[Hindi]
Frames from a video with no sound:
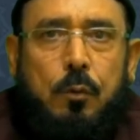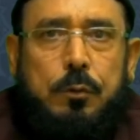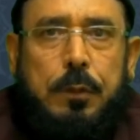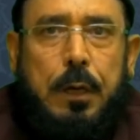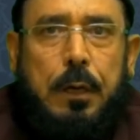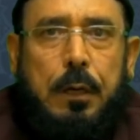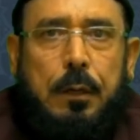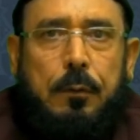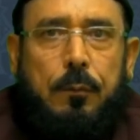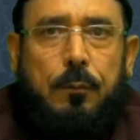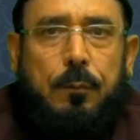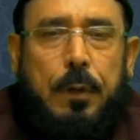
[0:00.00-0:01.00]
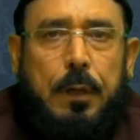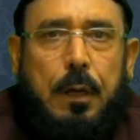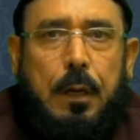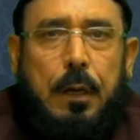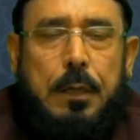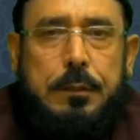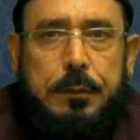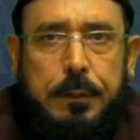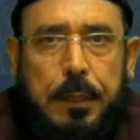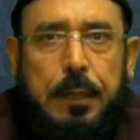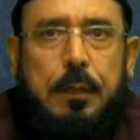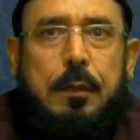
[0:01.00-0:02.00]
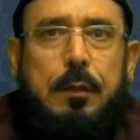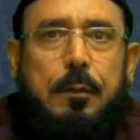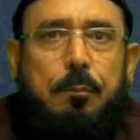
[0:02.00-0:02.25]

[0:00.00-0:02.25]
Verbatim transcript: उसका असलन